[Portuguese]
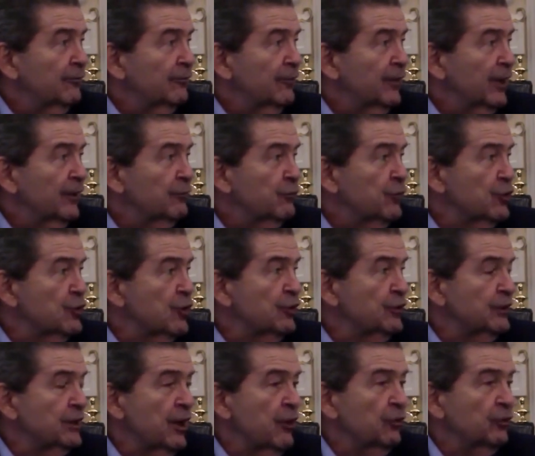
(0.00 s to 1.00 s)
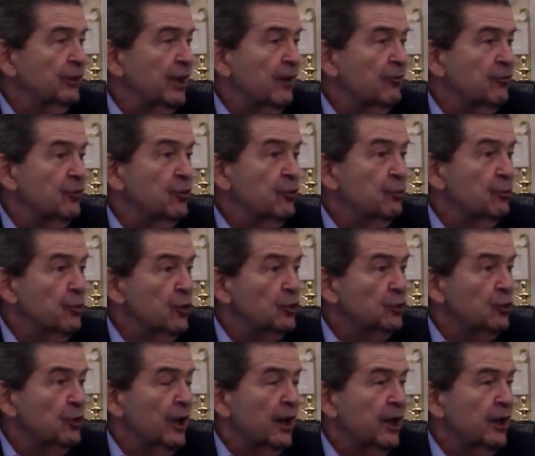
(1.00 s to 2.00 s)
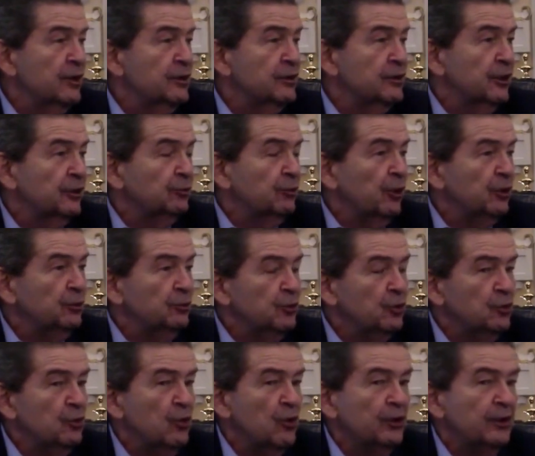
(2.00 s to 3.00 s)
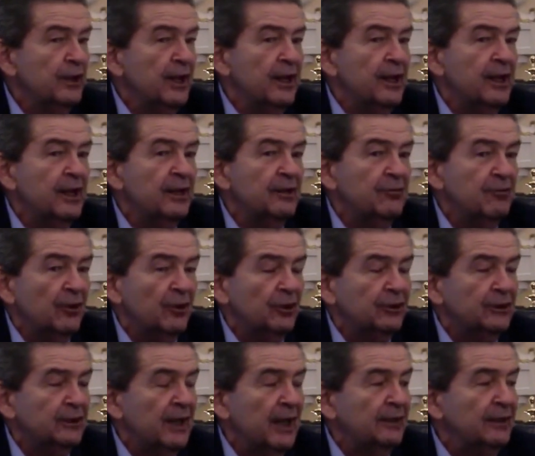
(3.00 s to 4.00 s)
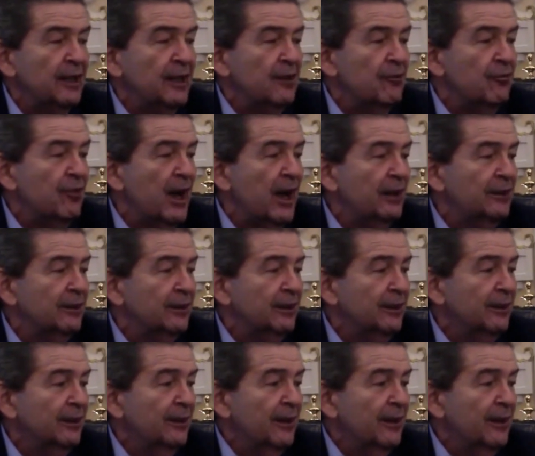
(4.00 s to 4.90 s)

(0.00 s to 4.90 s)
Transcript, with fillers: é, você ter um navio muito grande, transporte muito contêiner de velocidade elevada,